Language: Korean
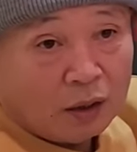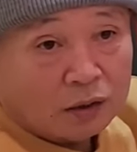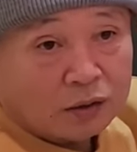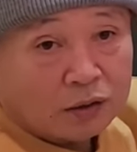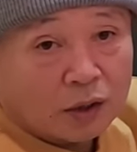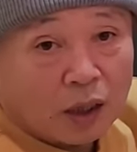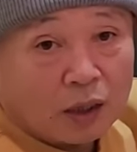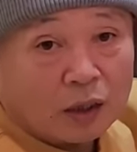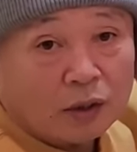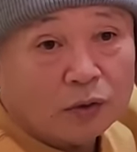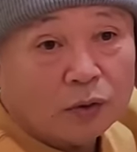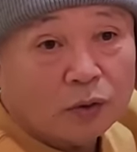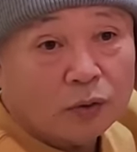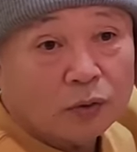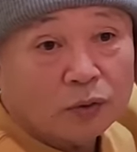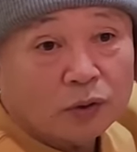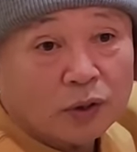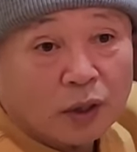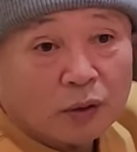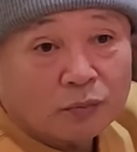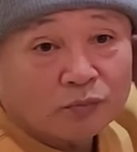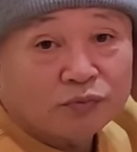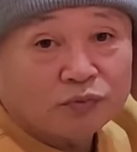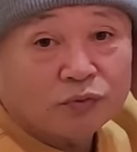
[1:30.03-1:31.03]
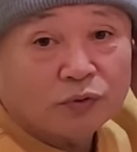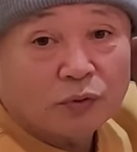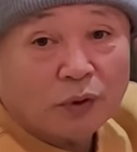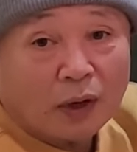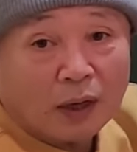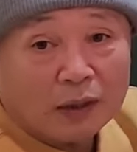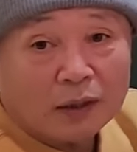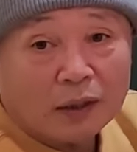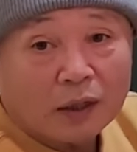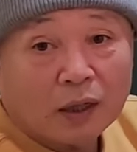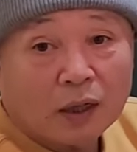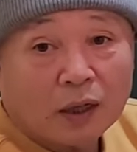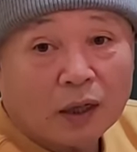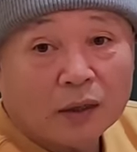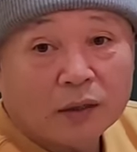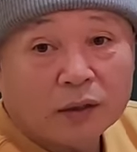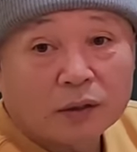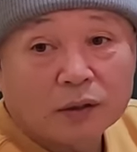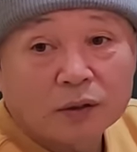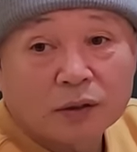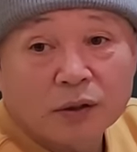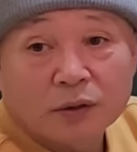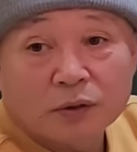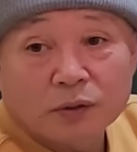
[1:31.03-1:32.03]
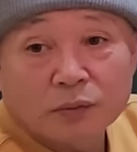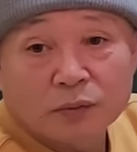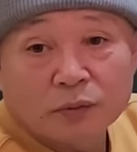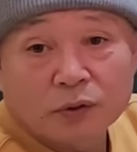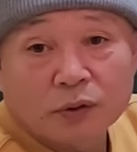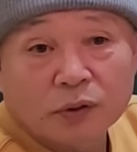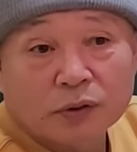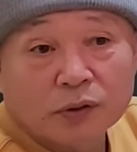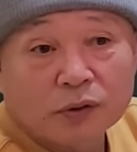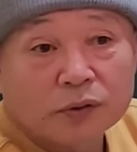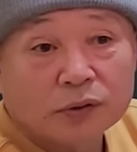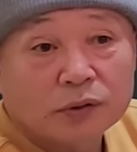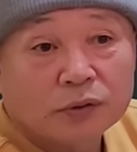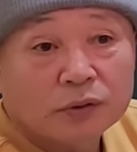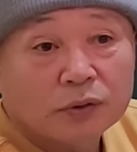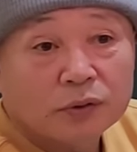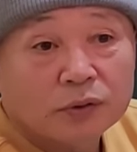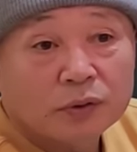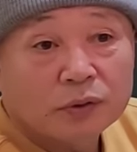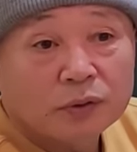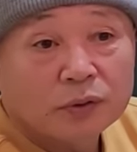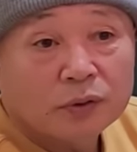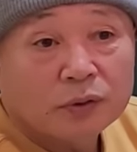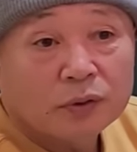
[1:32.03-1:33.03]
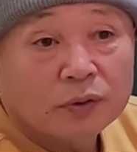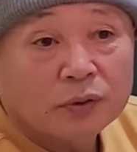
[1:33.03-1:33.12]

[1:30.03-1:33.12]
장기로 그냥 묻어놔라 이런 개념 되는 거지.